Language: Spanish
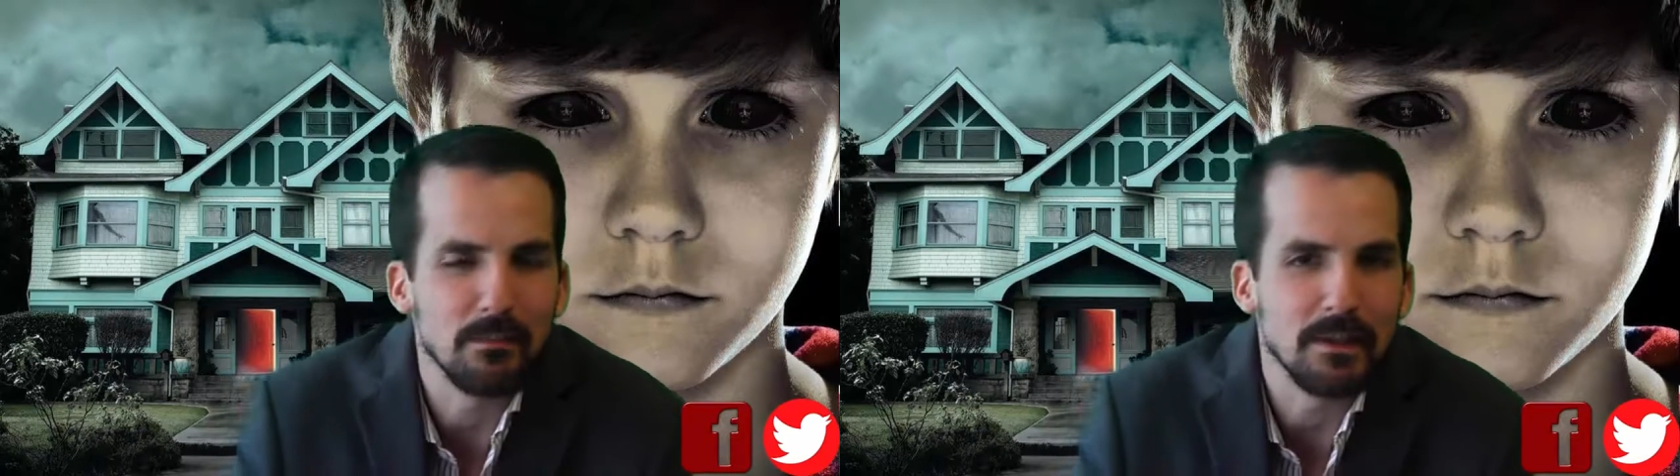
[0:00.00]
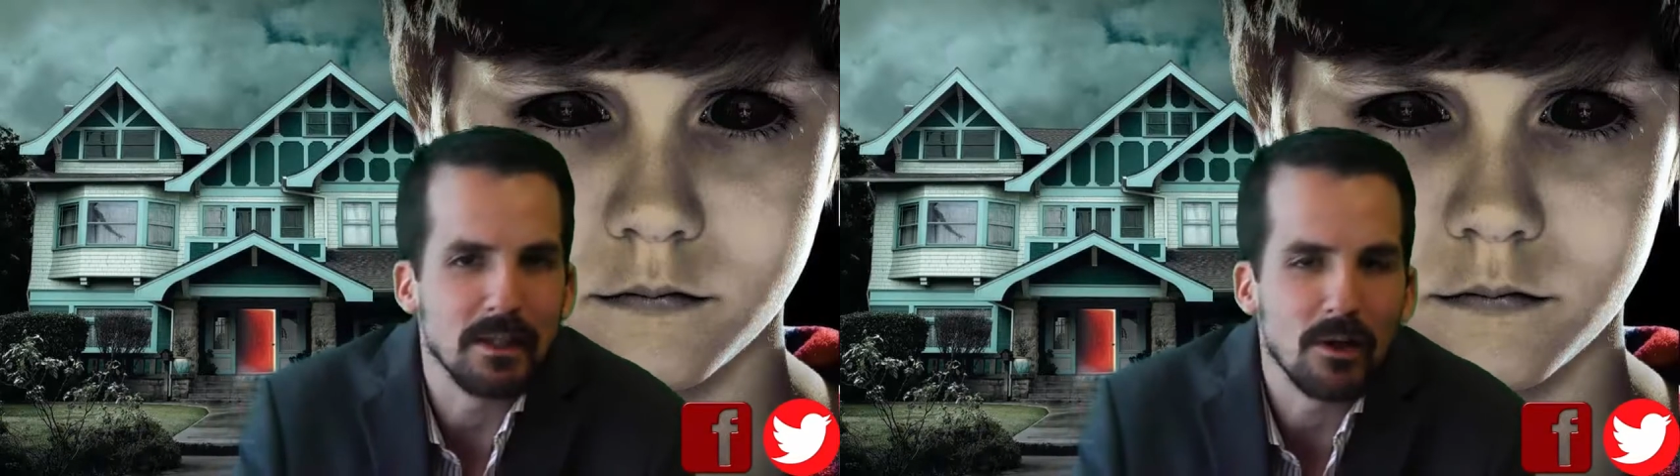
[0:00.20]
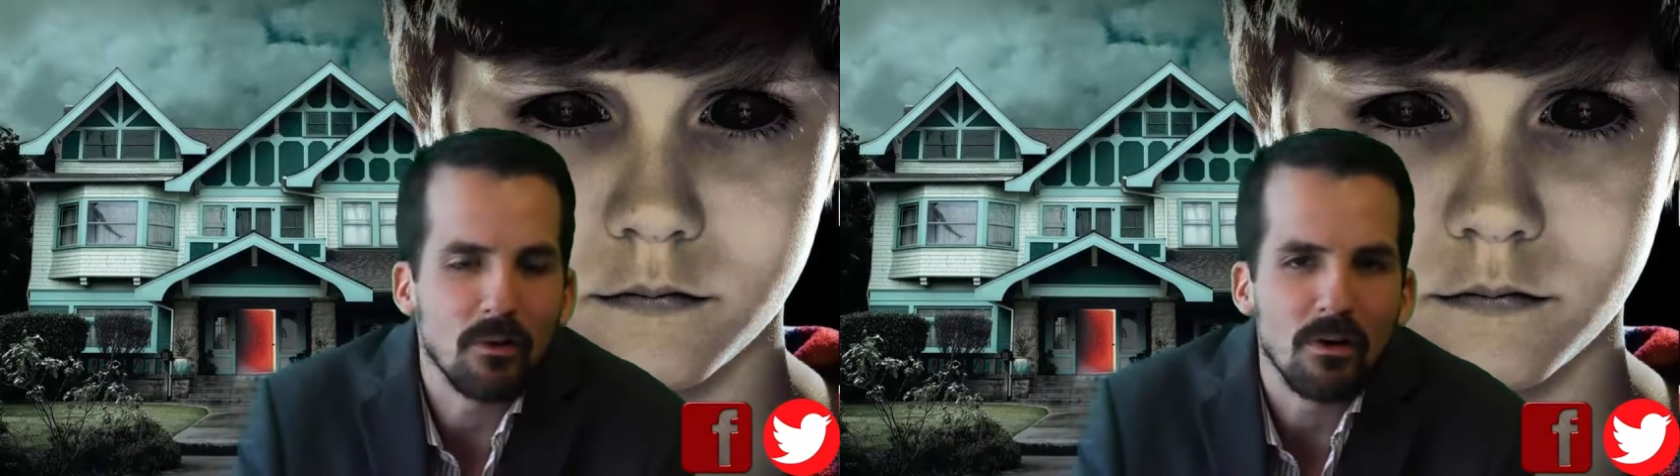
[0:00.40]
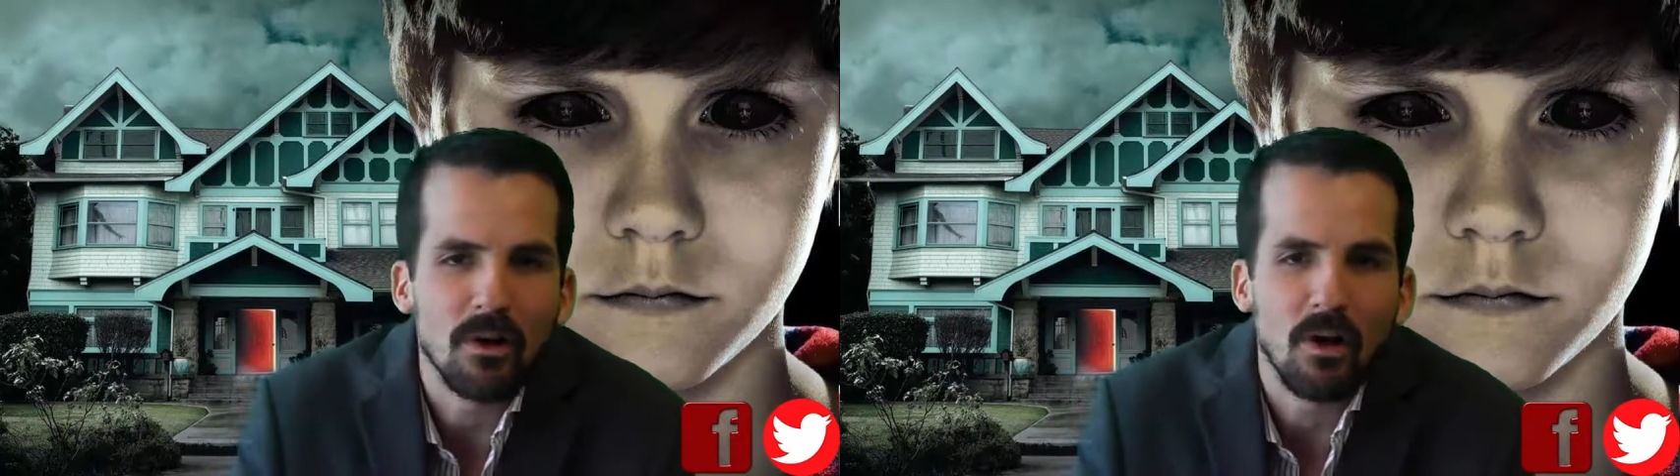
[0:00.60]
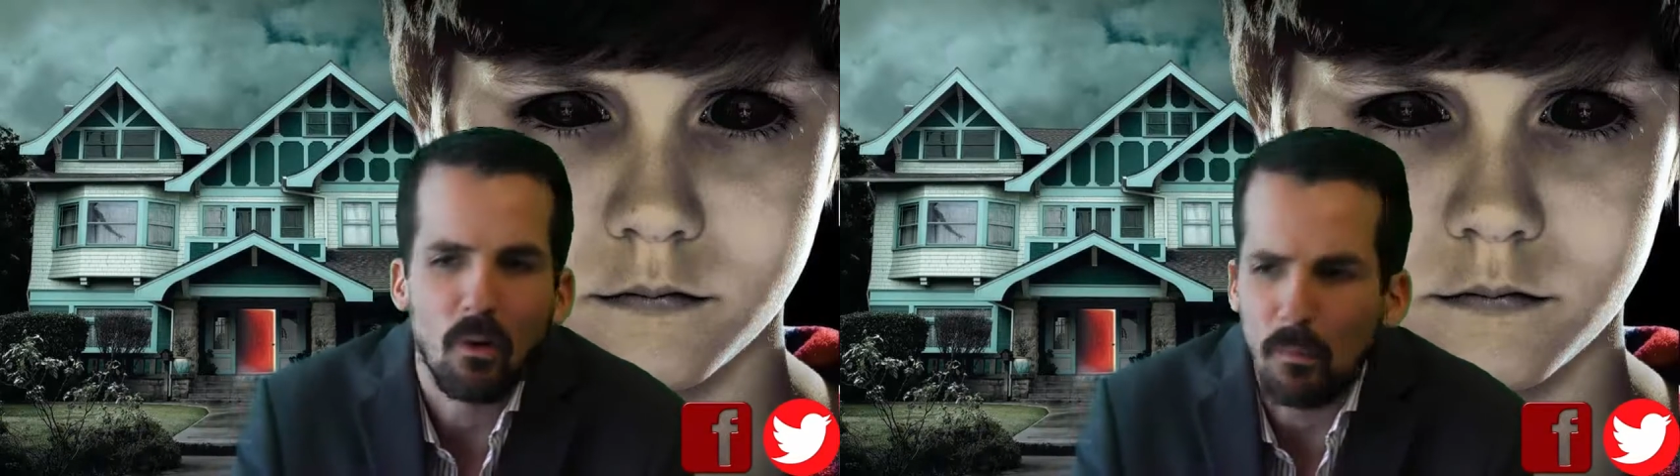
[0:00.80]
video,
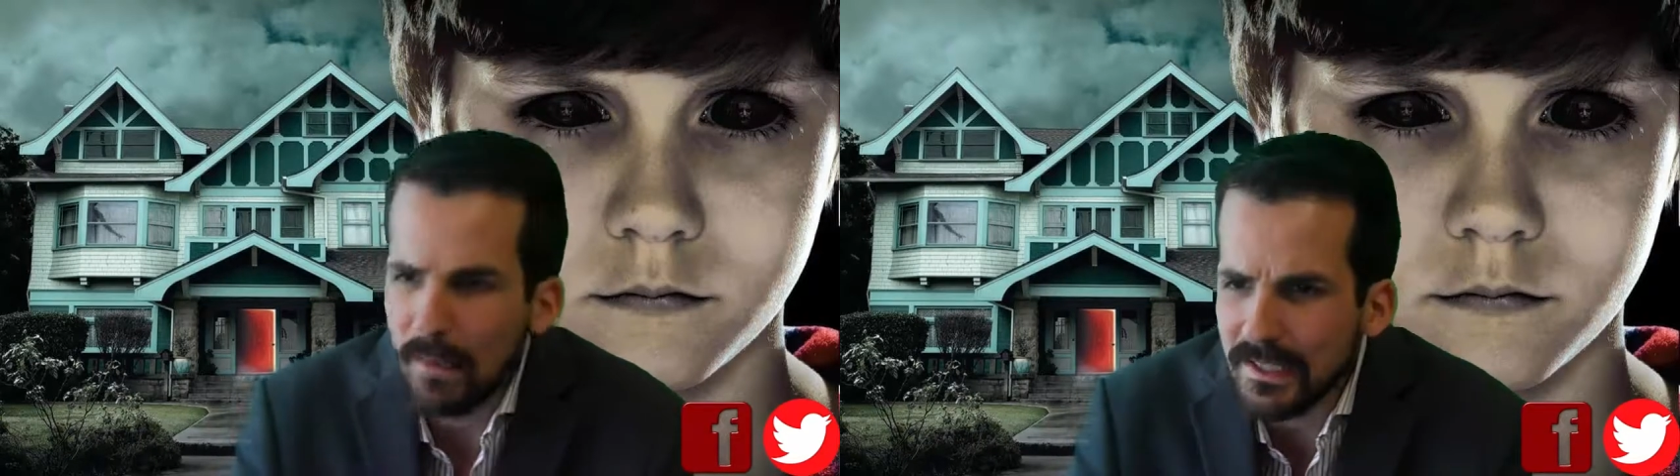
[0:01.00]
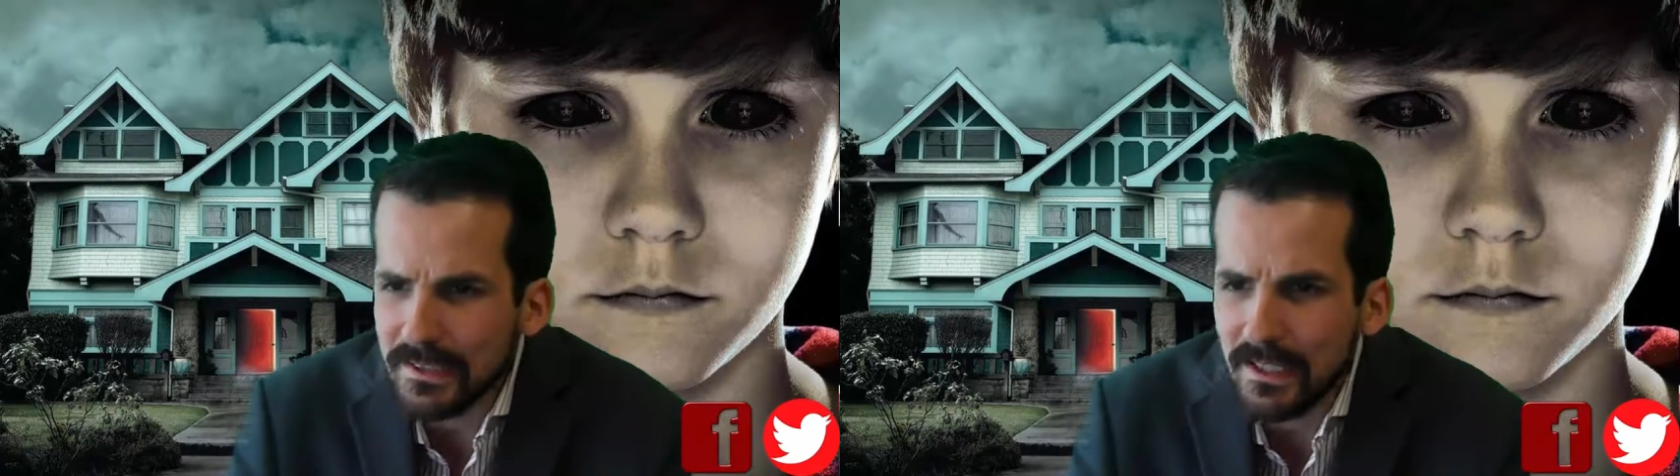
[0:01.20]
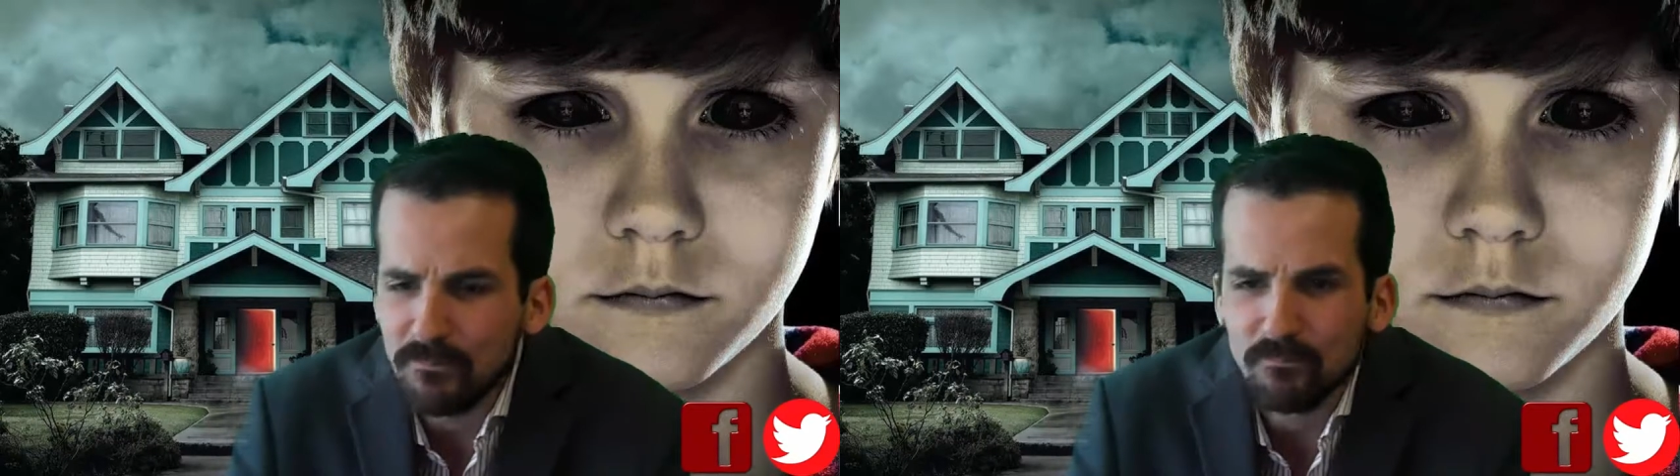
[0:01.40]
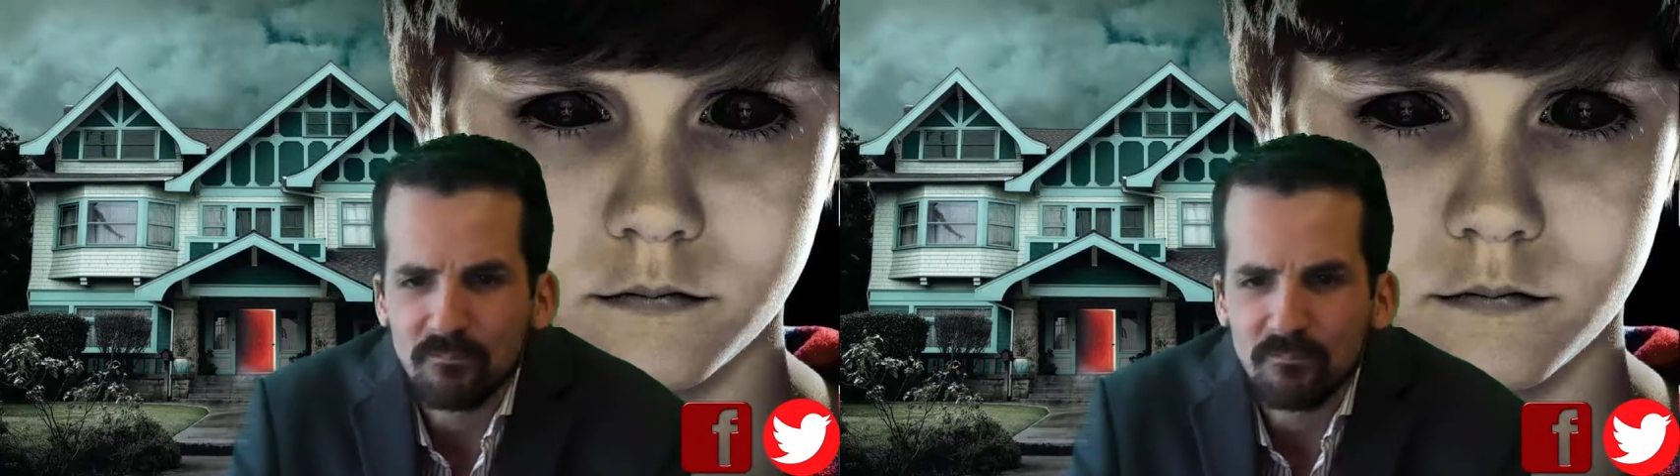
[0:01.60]
comenten.